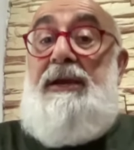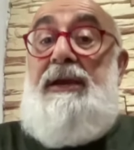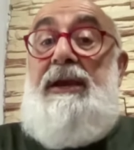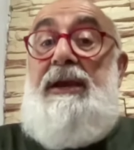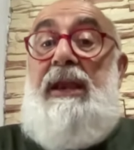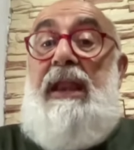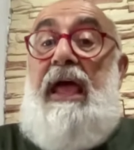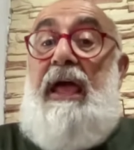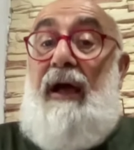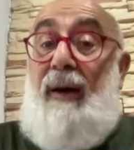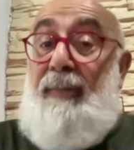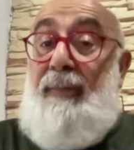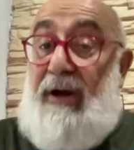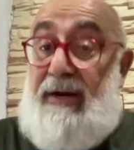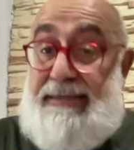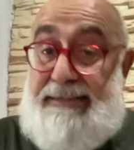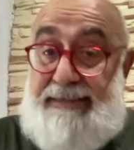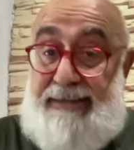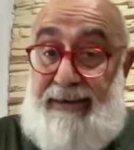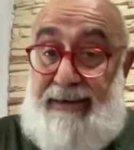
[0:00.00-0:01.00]
Ne
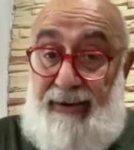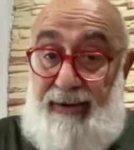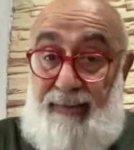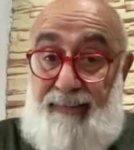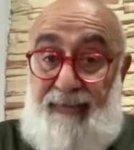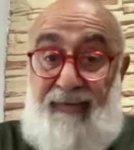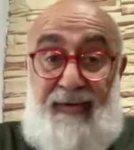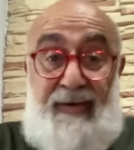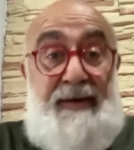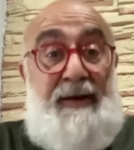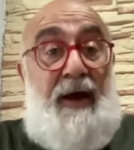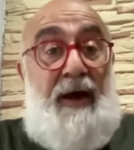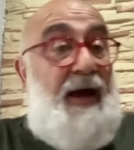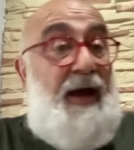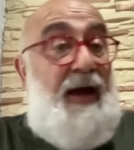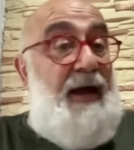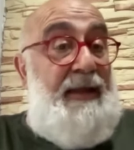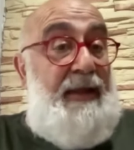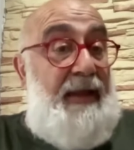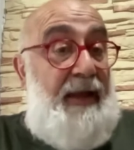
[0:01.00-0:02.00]
yaparsa yapsın,
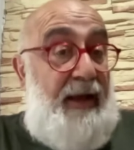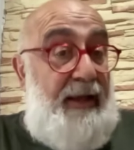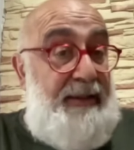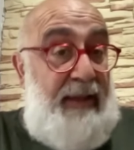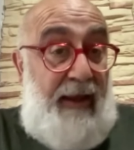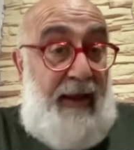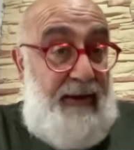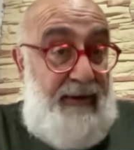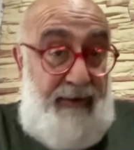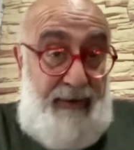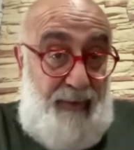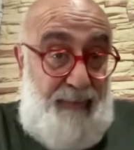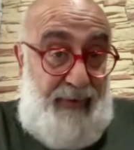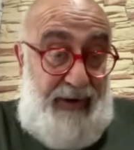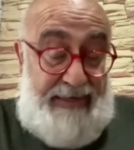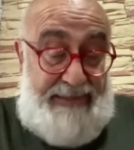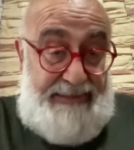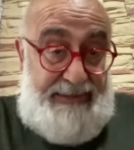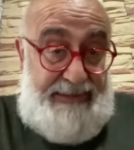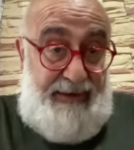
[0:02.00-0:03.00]
hangi hatayı
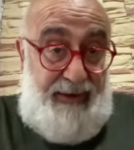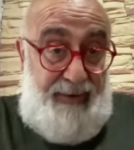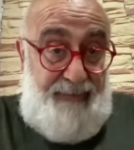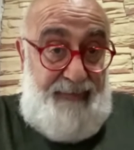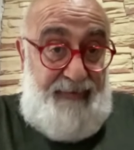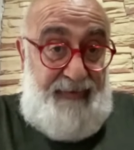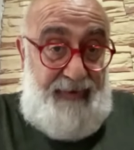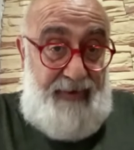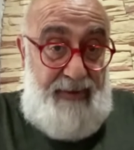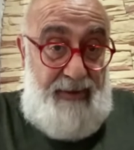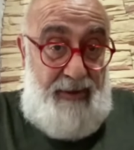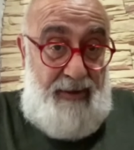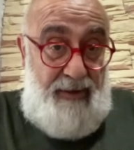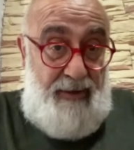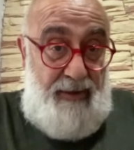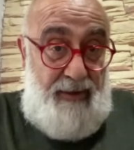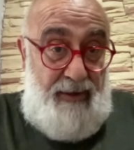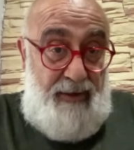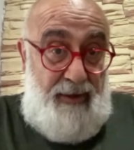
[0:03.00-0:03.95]
yaparsa yapsın